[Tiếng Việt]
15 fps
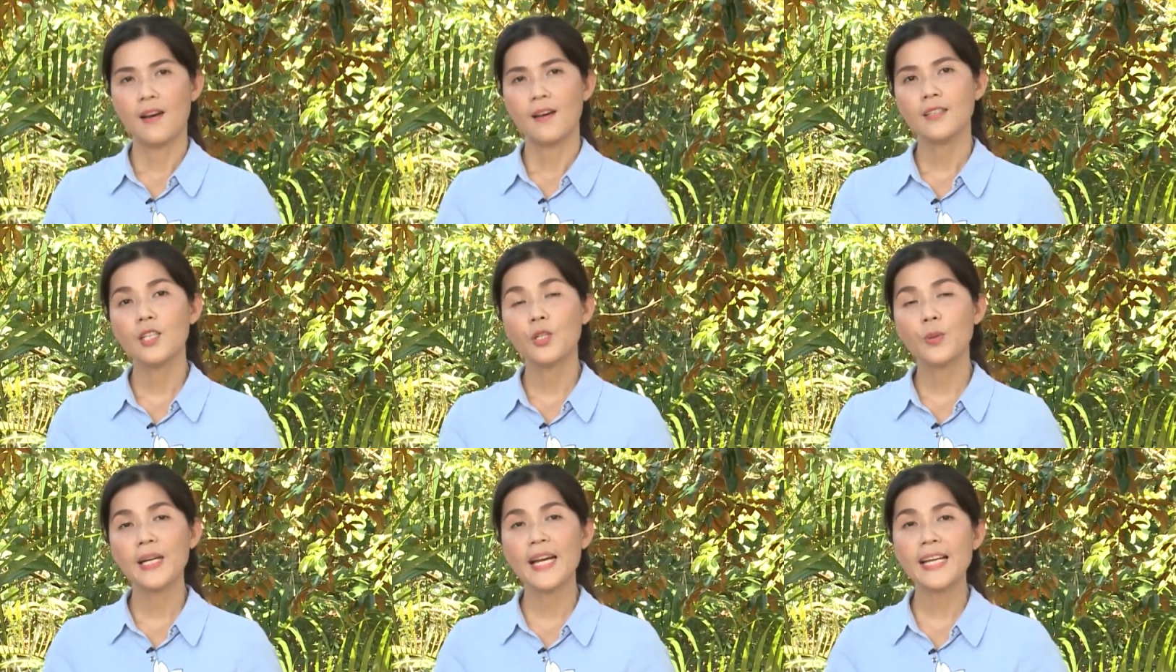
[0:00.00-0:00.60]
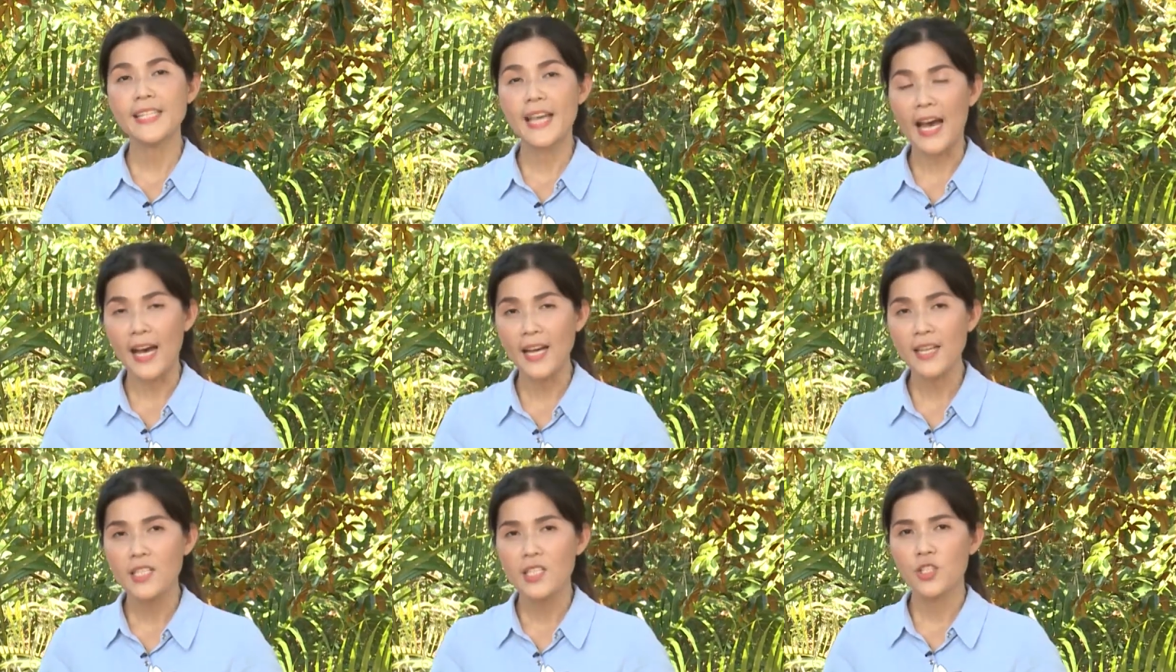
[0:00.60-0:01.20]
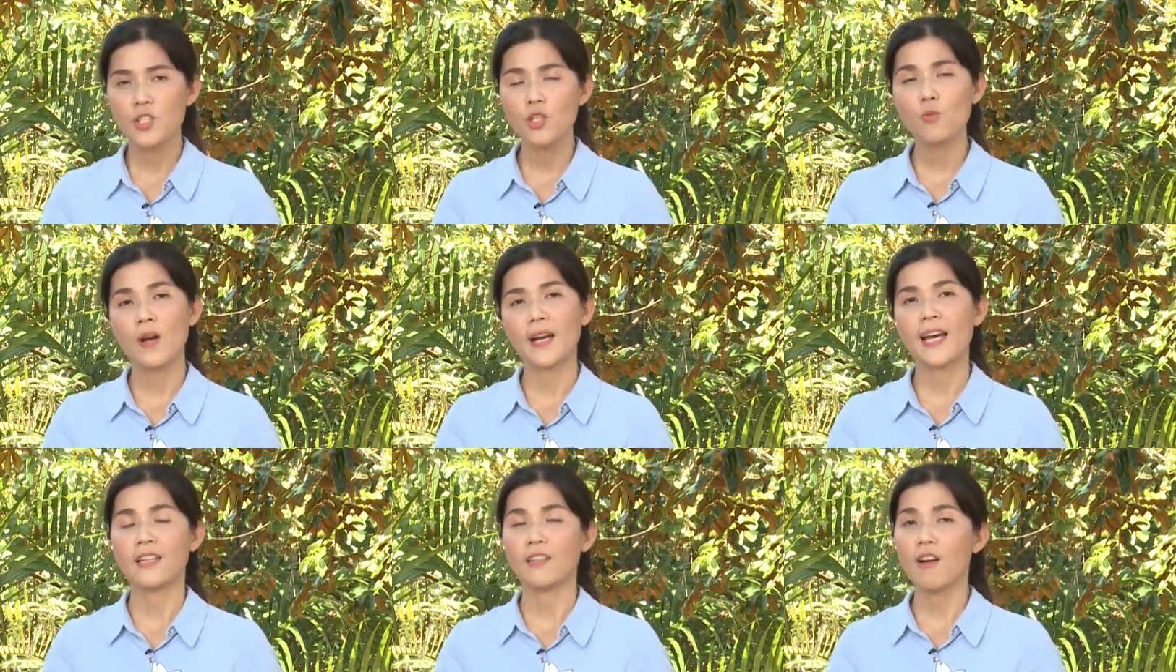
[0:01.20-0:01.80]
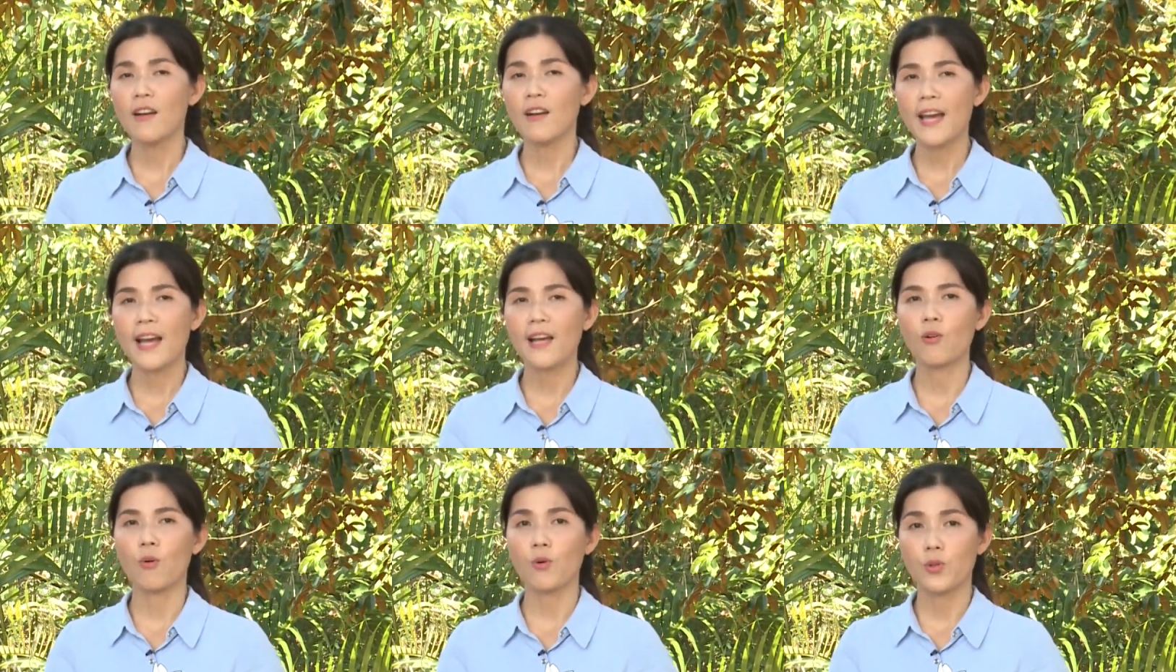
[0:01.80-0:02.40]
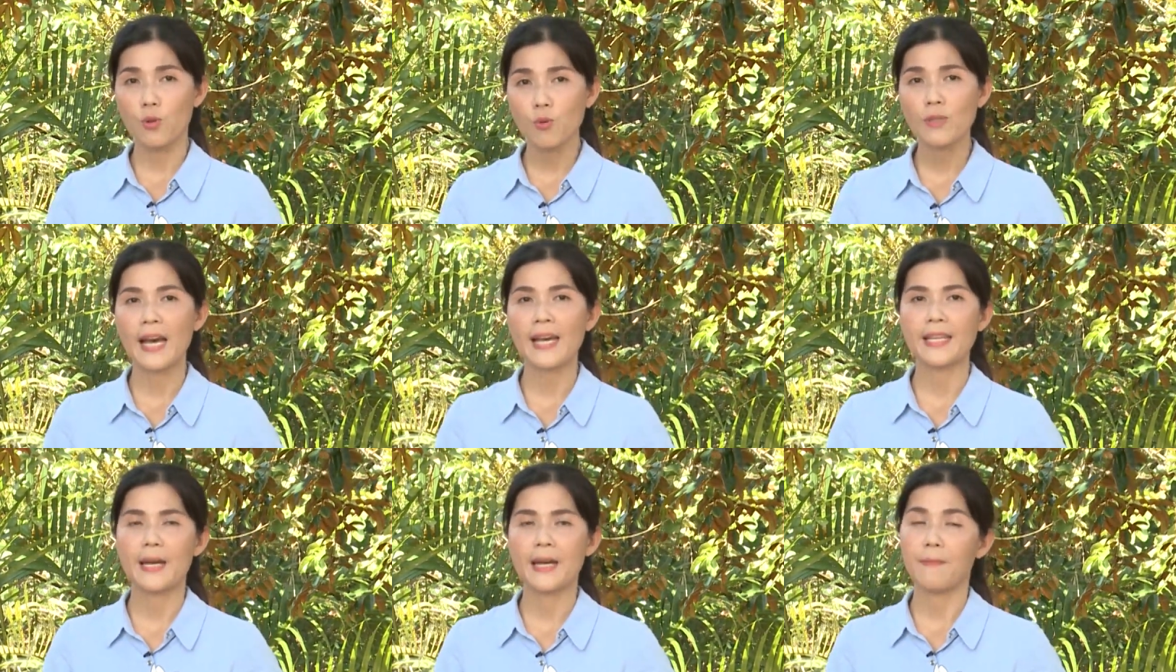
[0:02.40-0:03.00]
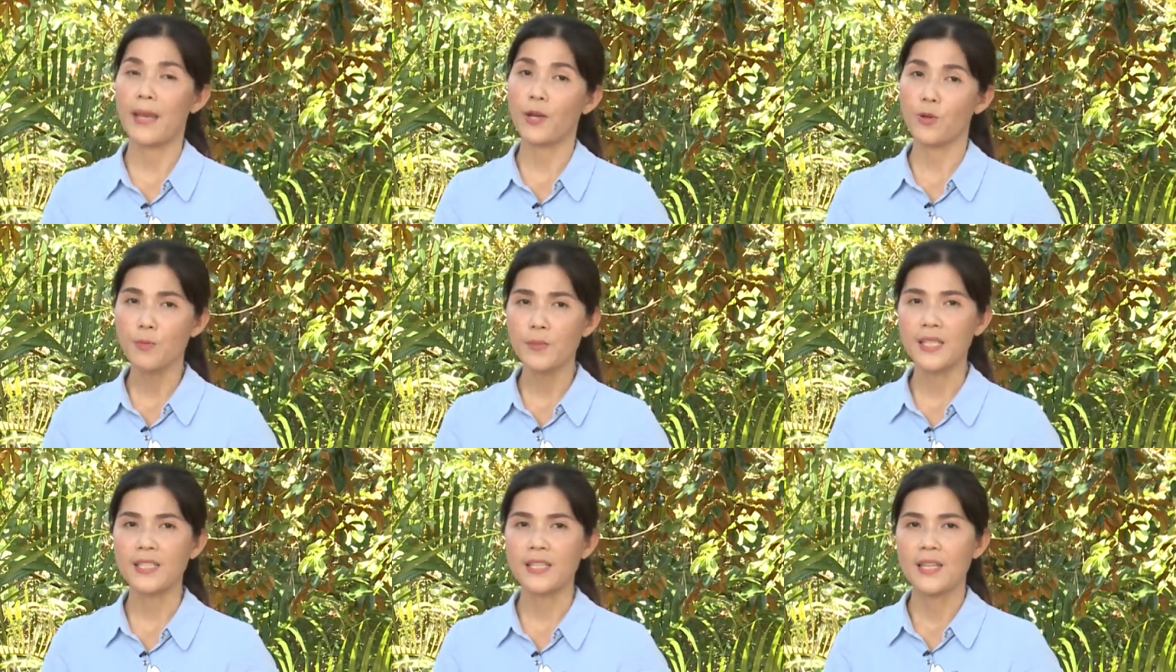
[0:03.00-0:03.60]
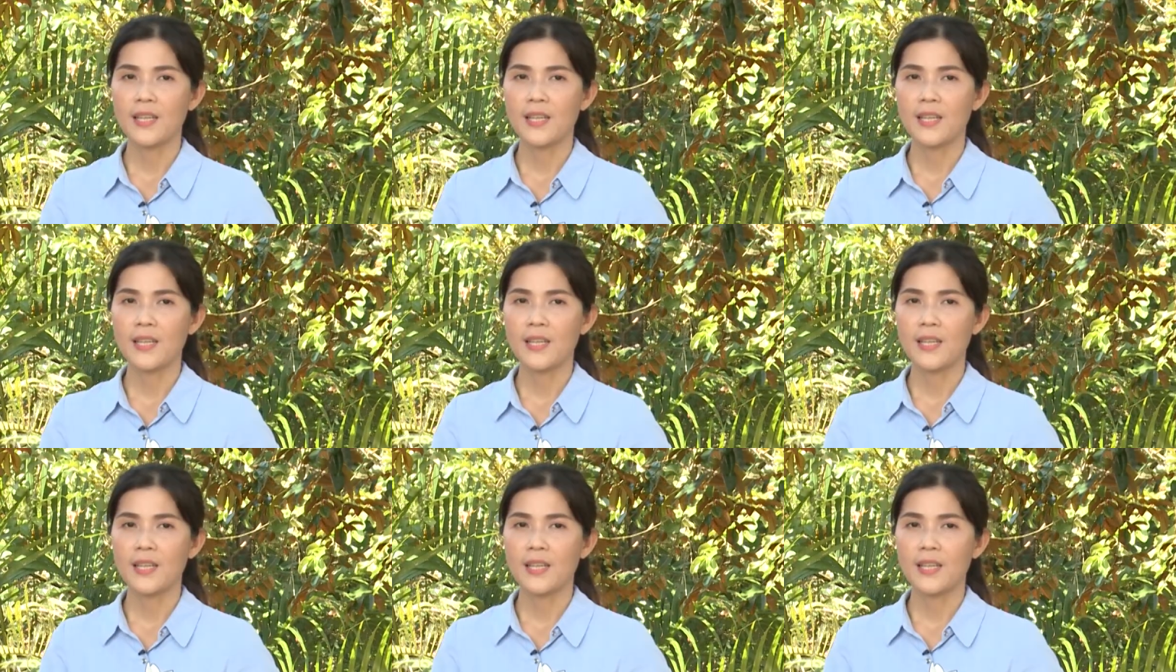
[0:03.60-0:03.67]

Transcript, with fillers: Thưa quý khán giả, trước hoàn cảnh khó khăn của chú Tài và mẹ của mình,